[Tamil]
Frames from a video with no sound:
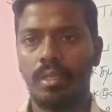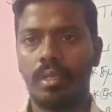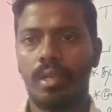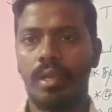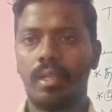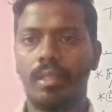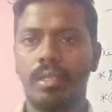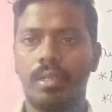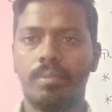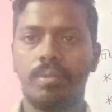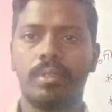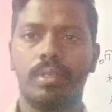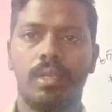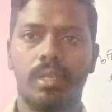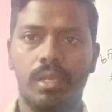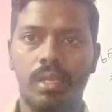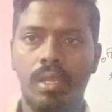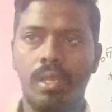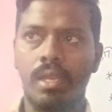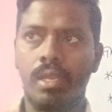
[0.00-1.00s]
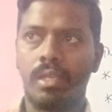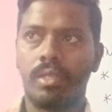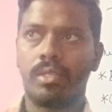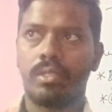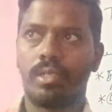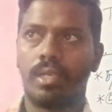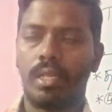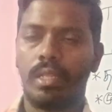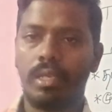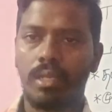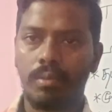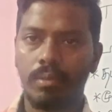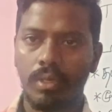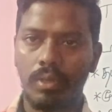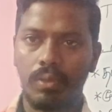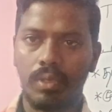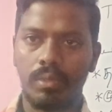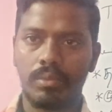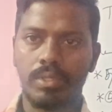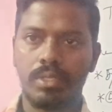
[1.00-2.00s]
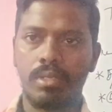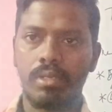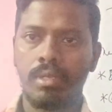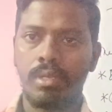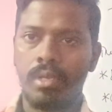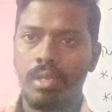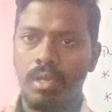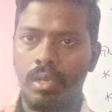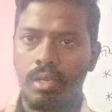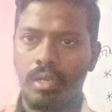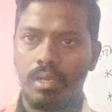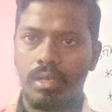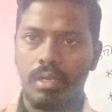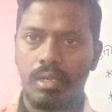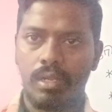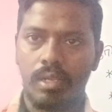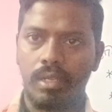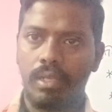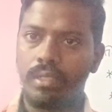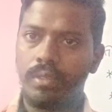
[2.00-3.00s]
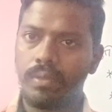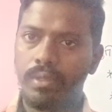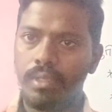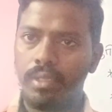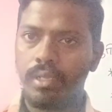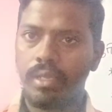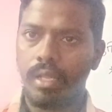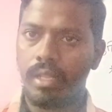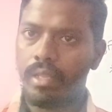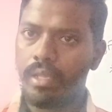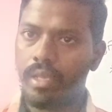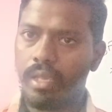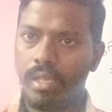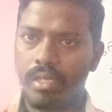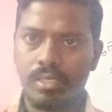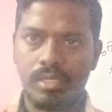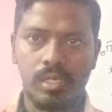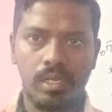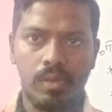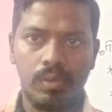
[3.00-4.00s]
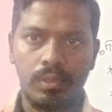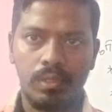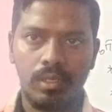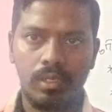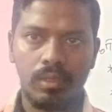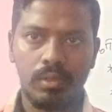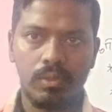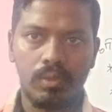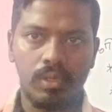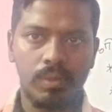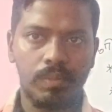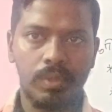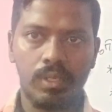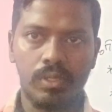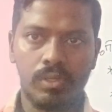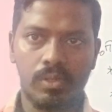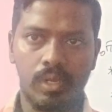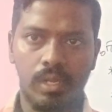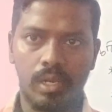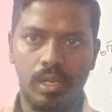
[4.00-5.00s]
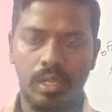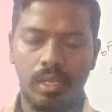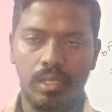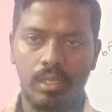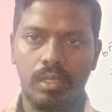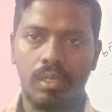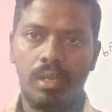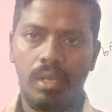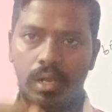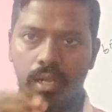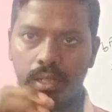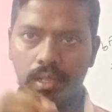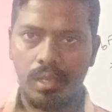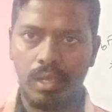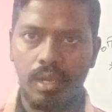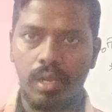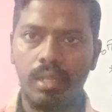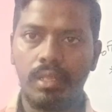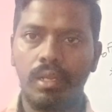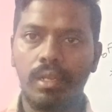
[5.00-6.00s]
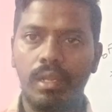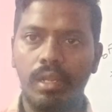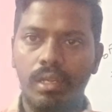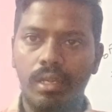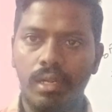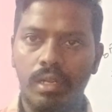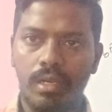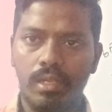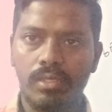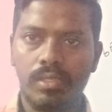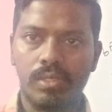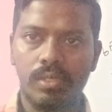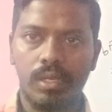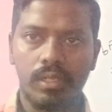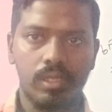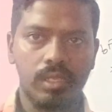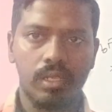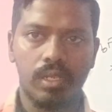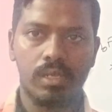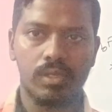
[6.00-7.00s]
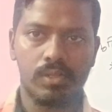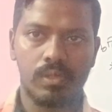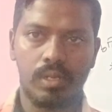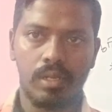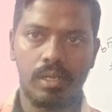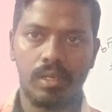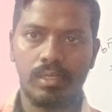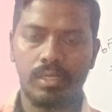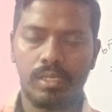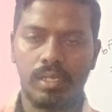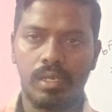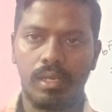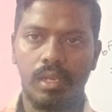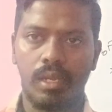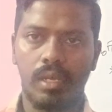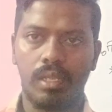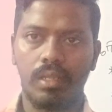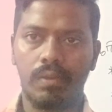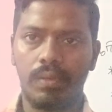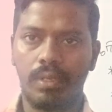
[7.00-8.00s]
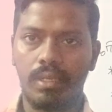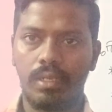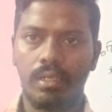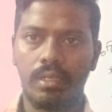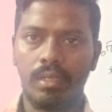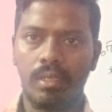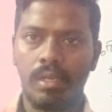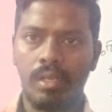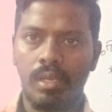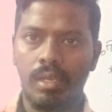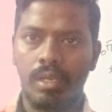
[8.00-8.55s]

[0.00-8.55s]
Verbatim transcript: அந்த காலத்தில் பார்த்தீங்கன்னாக்கா அதுக்கு முன்னாடி ஒரு நிமிஷம் இது வந்து எந்த கேஸ்ட்டு நான் வந்து குறிப்பிட்டு சொல்ல கிடையாது அந்த காலத்தில் என்ன நடந்துச்சோ அதை தான் நான் சொல்கிறேன் சரிங்களா அதை விட்டுட்டு